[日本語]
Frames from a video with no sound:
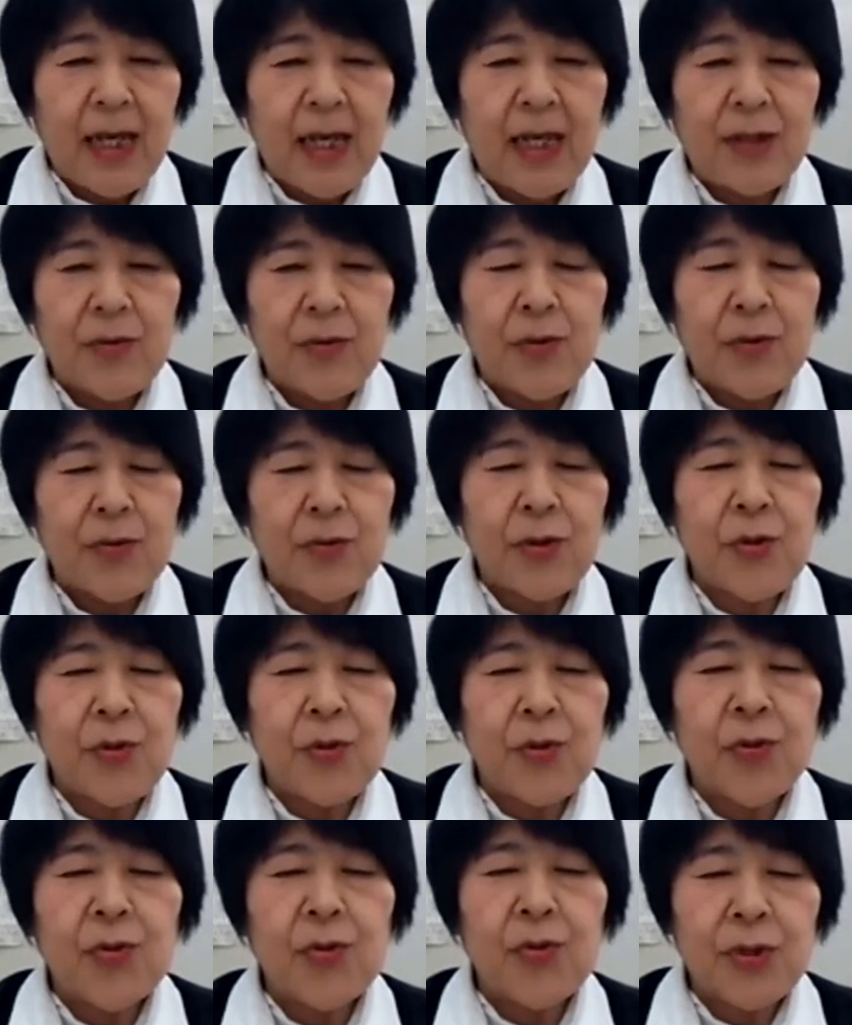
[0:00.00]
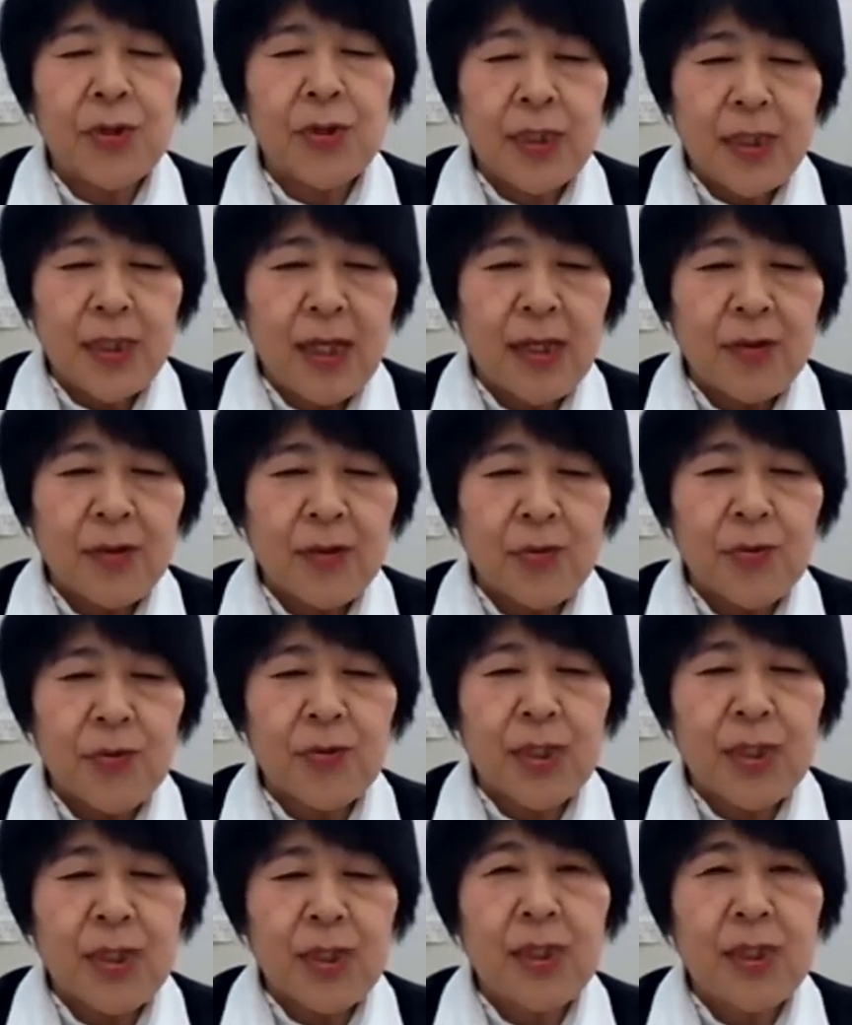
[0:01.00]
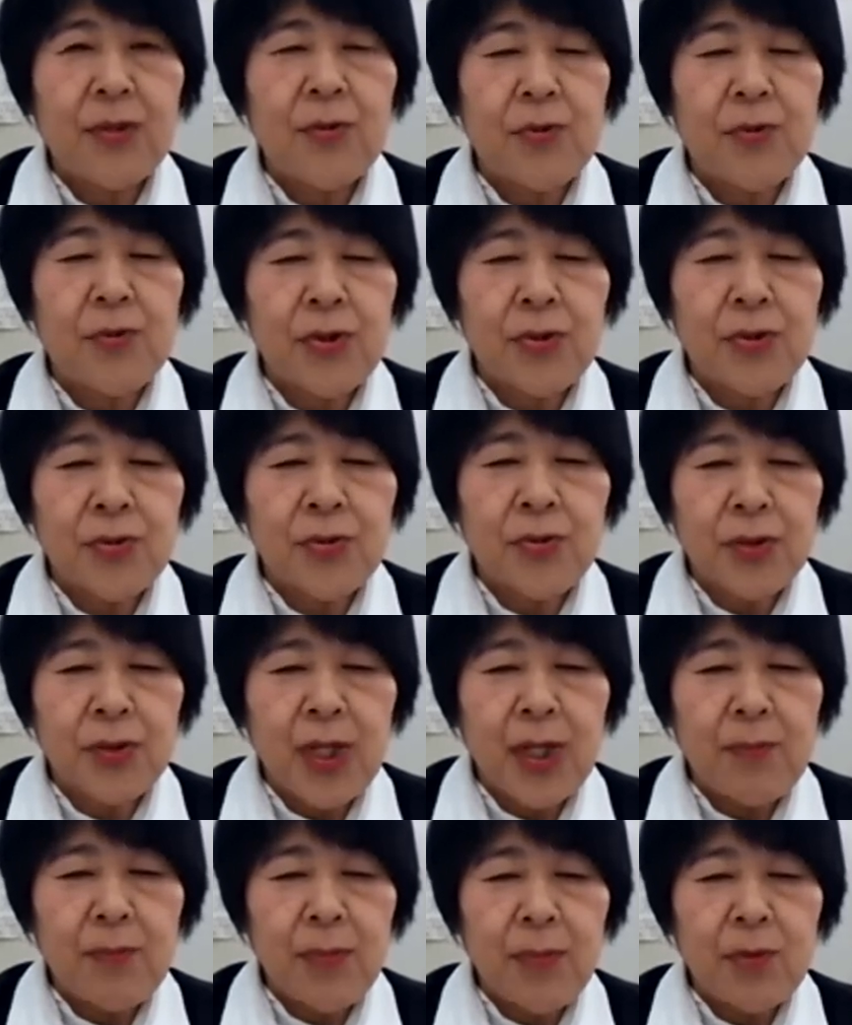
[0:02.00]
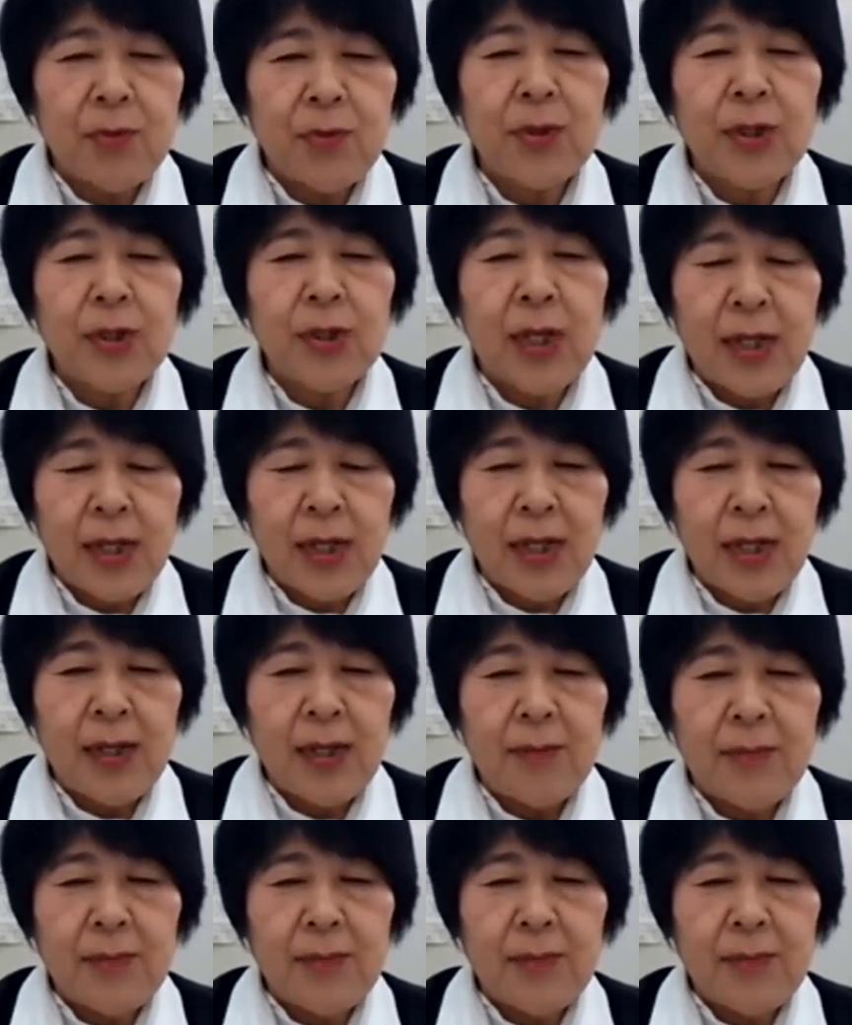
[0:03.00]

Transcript: あの創業して今年55年目を迎え、